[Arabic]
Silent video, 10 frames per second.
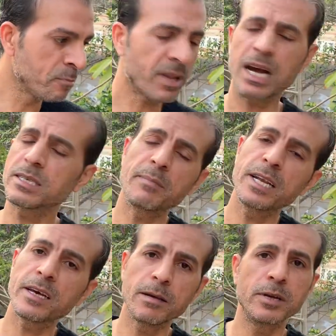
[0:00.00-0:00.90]
حسب
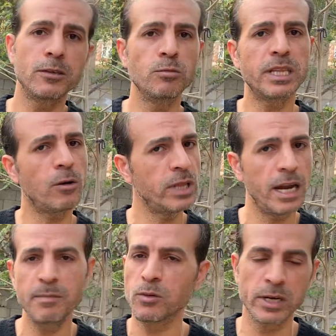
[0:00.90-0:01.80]
اني خبرتي ومتعود
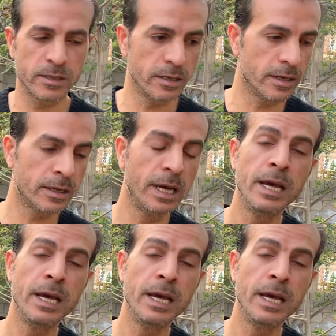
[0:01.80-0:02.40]
عليه من وانا صغير